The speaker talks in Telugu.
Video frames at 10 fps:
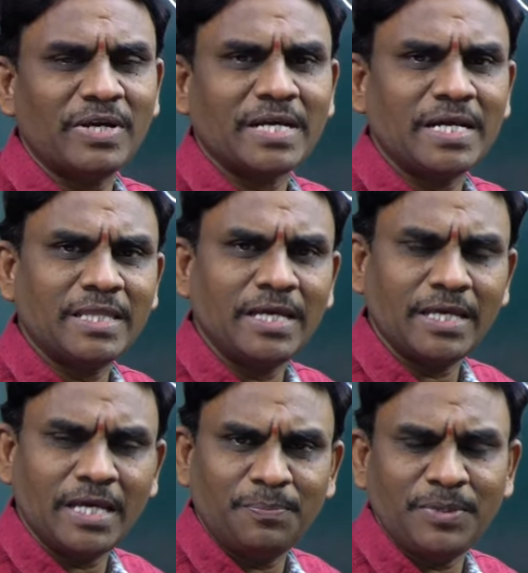వారికి అయితే
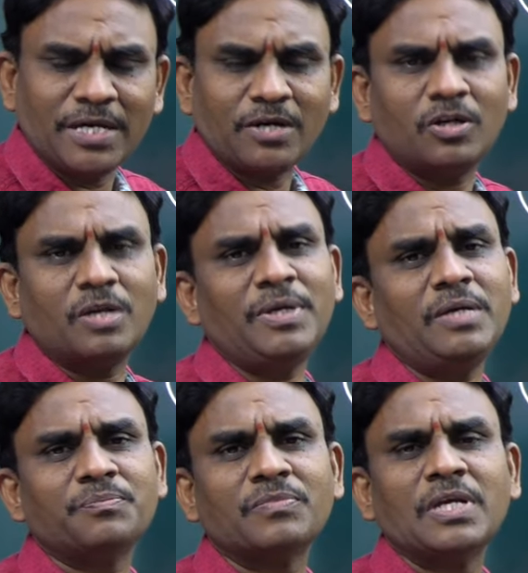ఏపీ ఎకానమీ
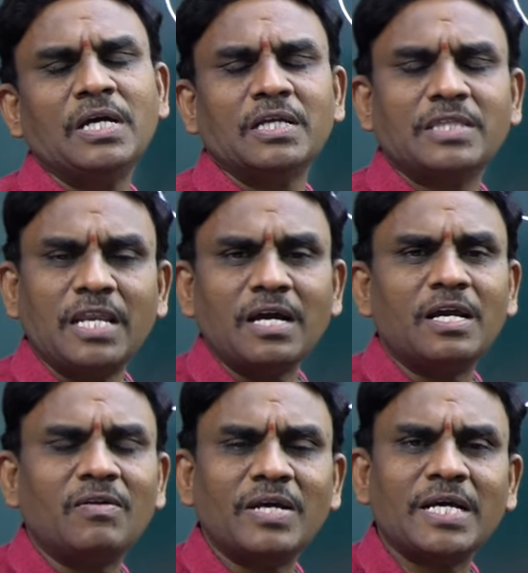
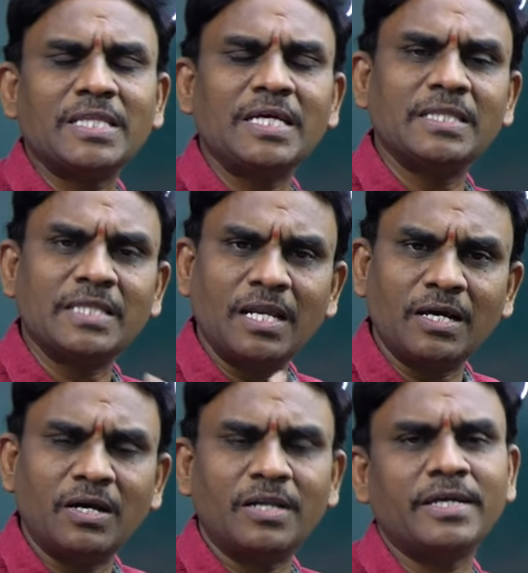తెలంగాణ వాళ్ళకైతే
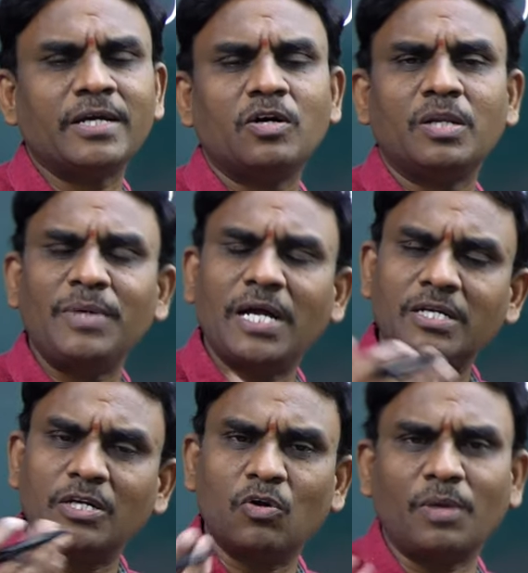తెలంగాణ ఎకానమీ
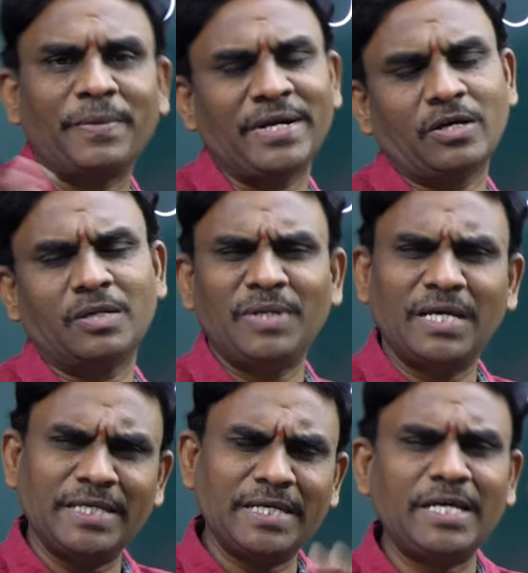అండ్ డెవలప్మెంట్ ఎకానమీ
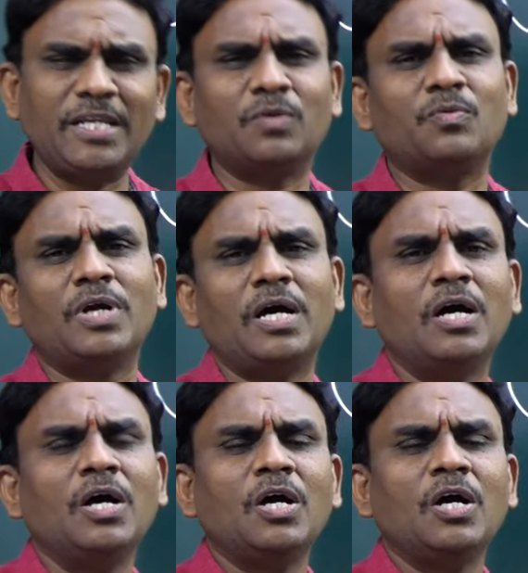ఇలా ఏదైనా కూడా